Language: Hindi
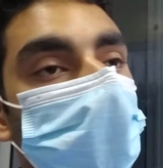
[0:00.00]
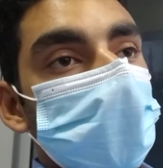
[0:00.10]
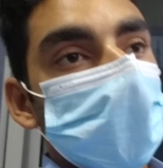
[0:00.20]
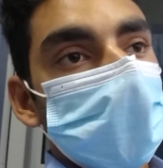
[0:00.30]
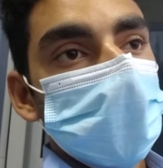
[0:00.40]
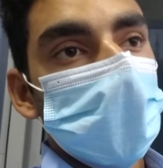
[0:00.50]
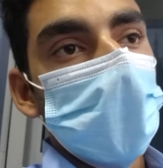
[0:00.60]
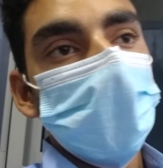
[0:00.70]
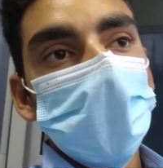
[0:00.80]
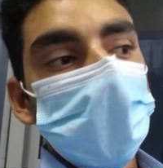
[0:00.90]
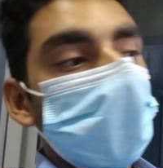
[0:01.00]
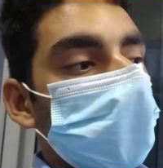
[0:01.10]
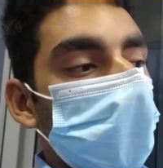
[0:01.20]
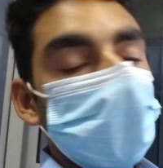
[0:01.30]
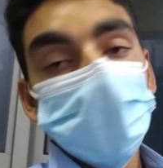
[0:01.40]
तो अभी स्टाफ आएगा मैं
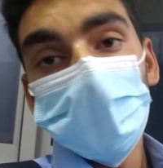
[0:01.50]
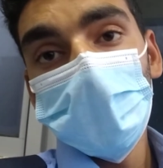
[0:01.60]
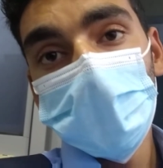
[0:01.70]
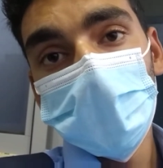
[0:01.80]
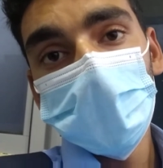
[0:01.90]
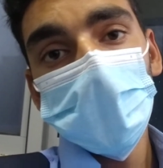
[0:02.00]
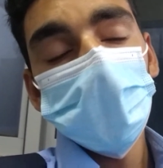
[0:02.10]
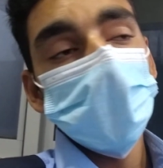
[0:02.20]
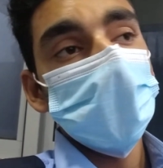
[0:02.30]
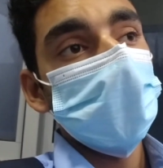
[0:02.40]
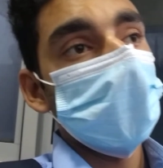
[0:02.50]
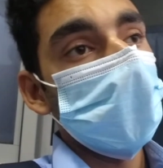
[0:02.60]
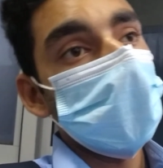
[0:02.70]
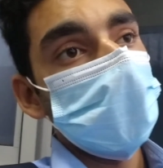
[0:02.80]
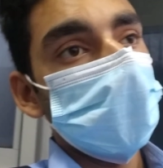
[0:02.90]
ड्राइविंग स्कूल में ड्यूटी है मेरा
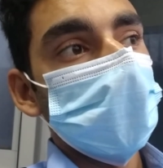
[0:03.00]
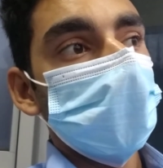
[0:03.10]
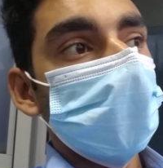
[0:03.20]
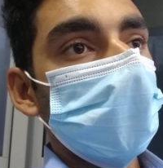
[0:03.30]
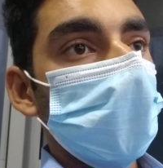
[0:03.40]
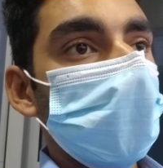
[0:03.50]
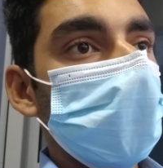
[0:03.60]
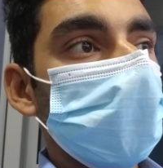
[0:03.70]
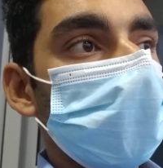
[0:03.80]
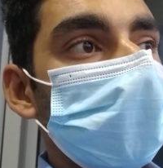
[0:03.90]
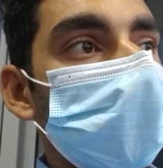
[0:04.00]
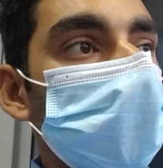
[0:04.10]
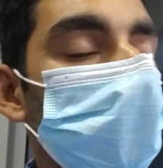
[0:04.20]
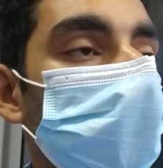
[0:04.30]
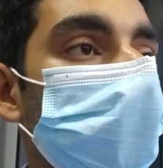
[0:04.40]
अलग लोकेशन है मेरी ड्राइविंग स्कूल में
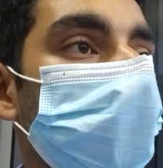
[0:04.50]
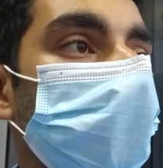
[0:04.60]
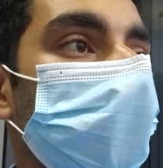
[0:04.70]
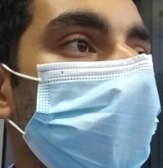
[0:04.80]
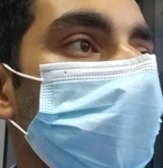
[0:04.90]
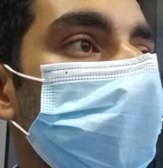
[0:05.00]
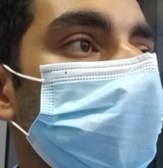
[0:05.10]
इधर और